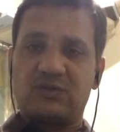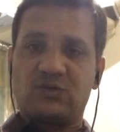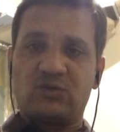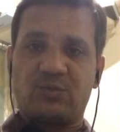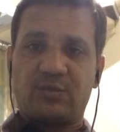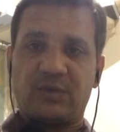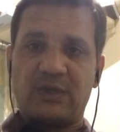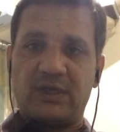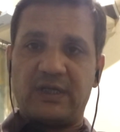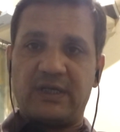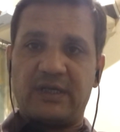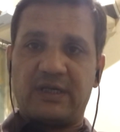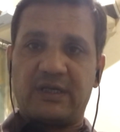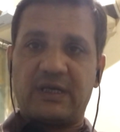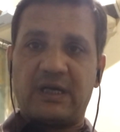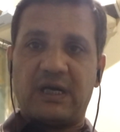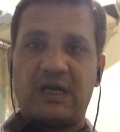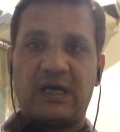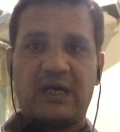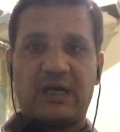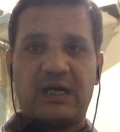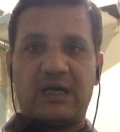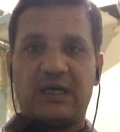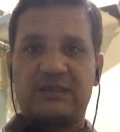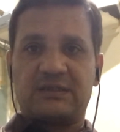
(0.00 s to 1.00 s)
सुपर लीग का
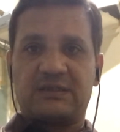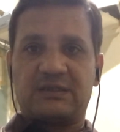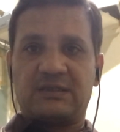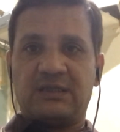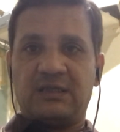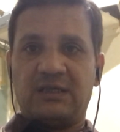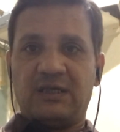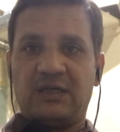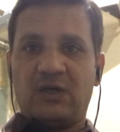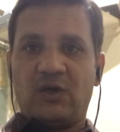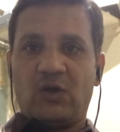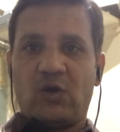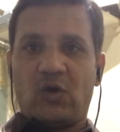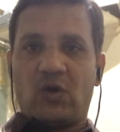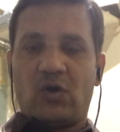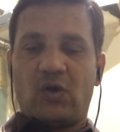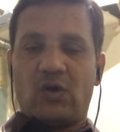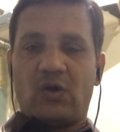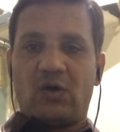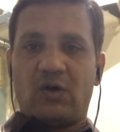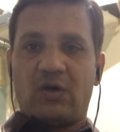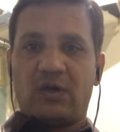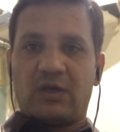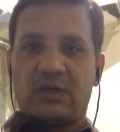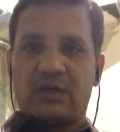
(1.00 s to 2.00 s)
आगाज़
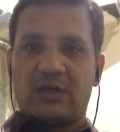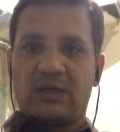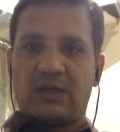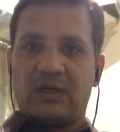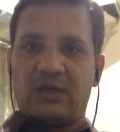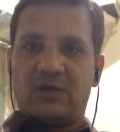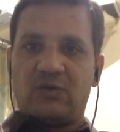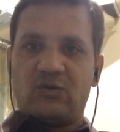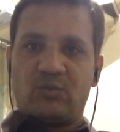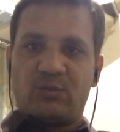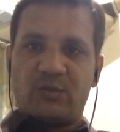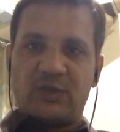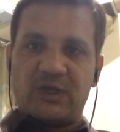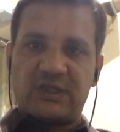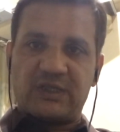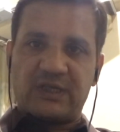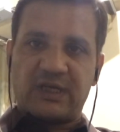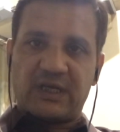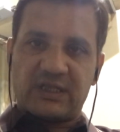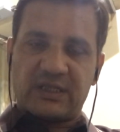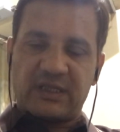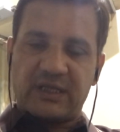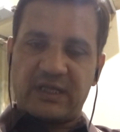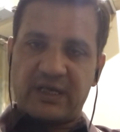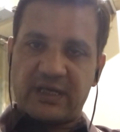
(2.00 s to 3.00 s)
और उम्मीद
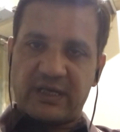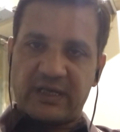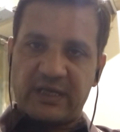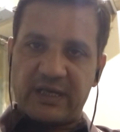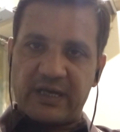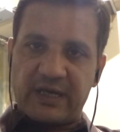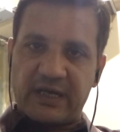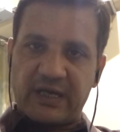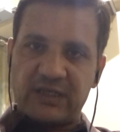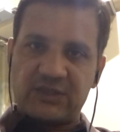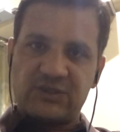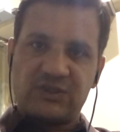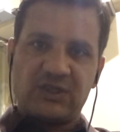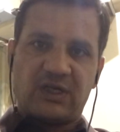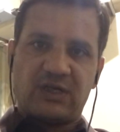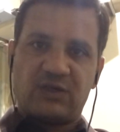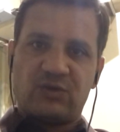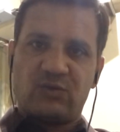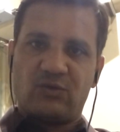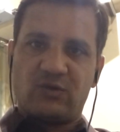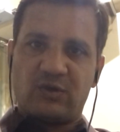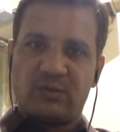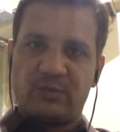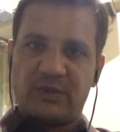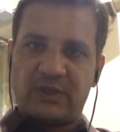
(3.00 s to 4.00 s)
करते हैं कि एक अच्छा
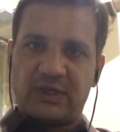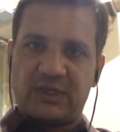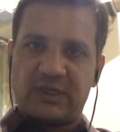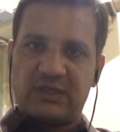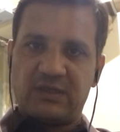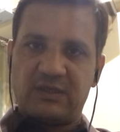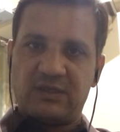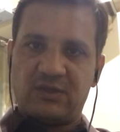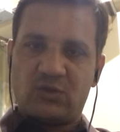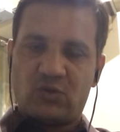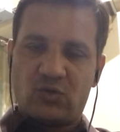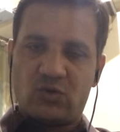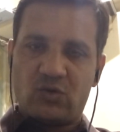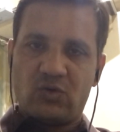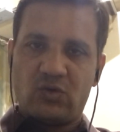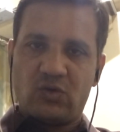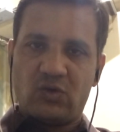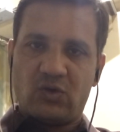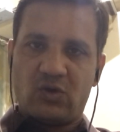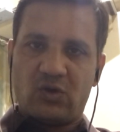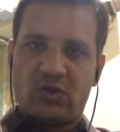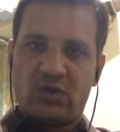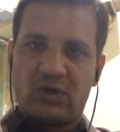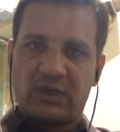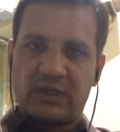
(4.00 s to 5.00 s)
टूर्नामेंट हो
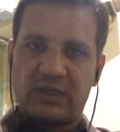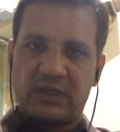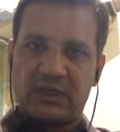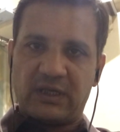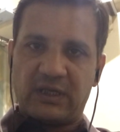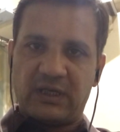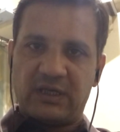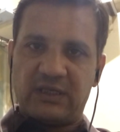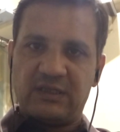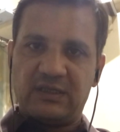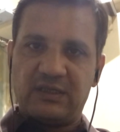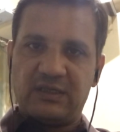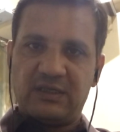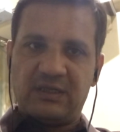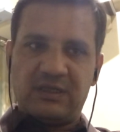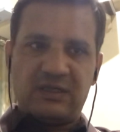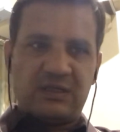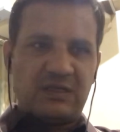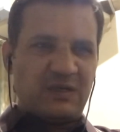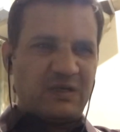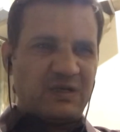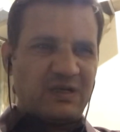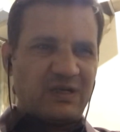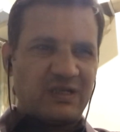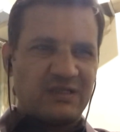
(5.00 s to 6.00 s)
और
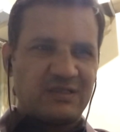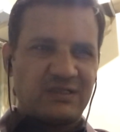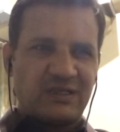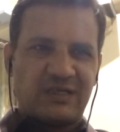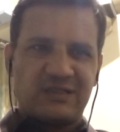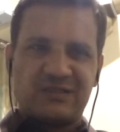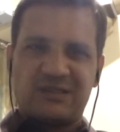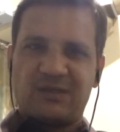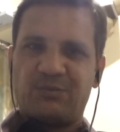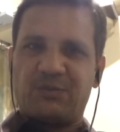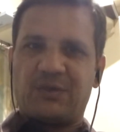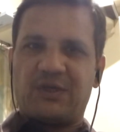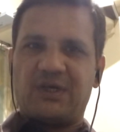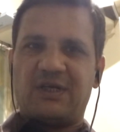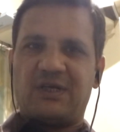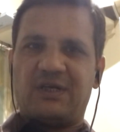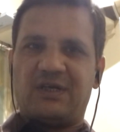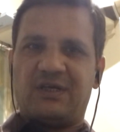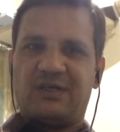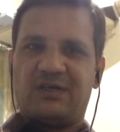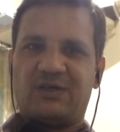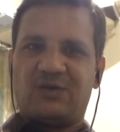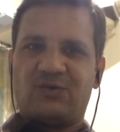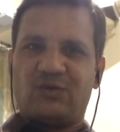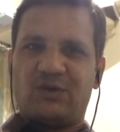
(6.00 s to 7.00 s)
किसी किस्म की
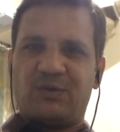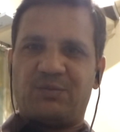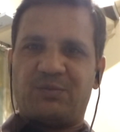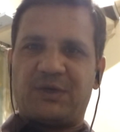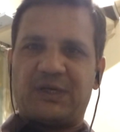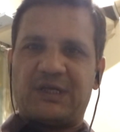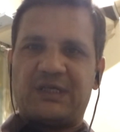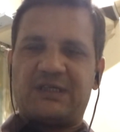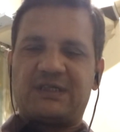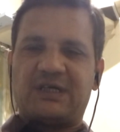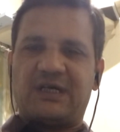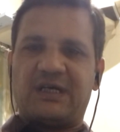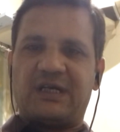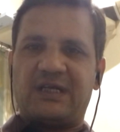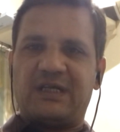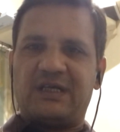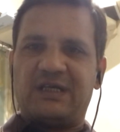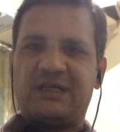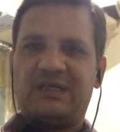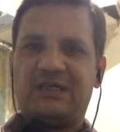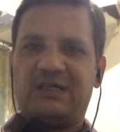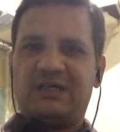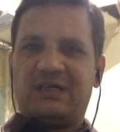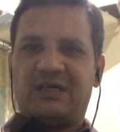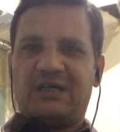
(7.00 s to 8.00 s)
कोई परेशानी
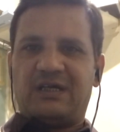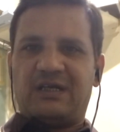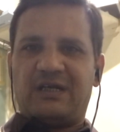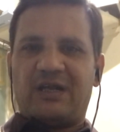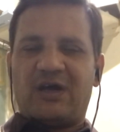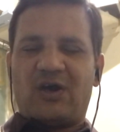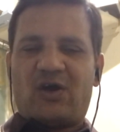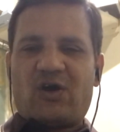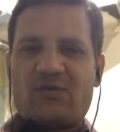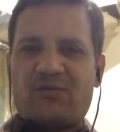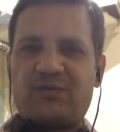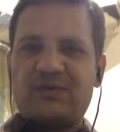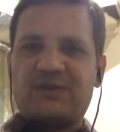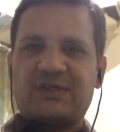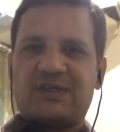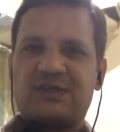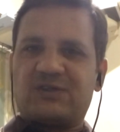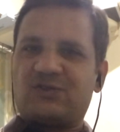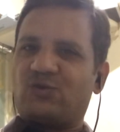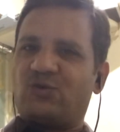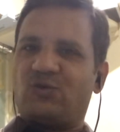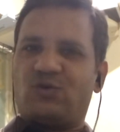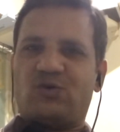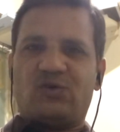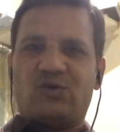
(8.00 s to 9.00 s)
ना
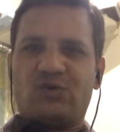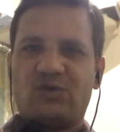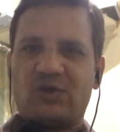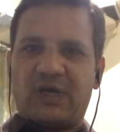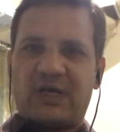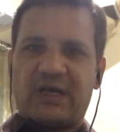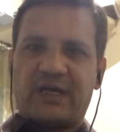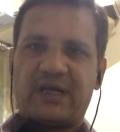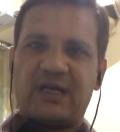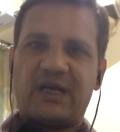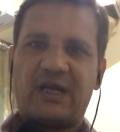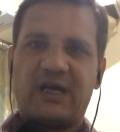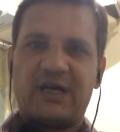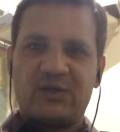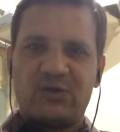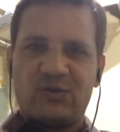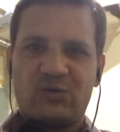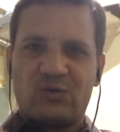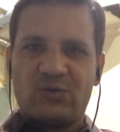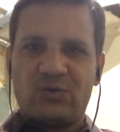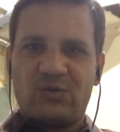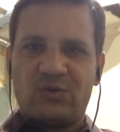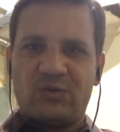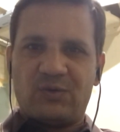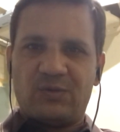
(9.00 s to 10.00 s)
ऑफिशल्स को हो ना खिलाड़ियों
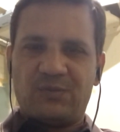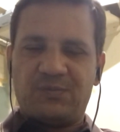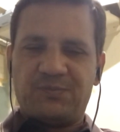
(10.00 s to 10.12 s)
को हो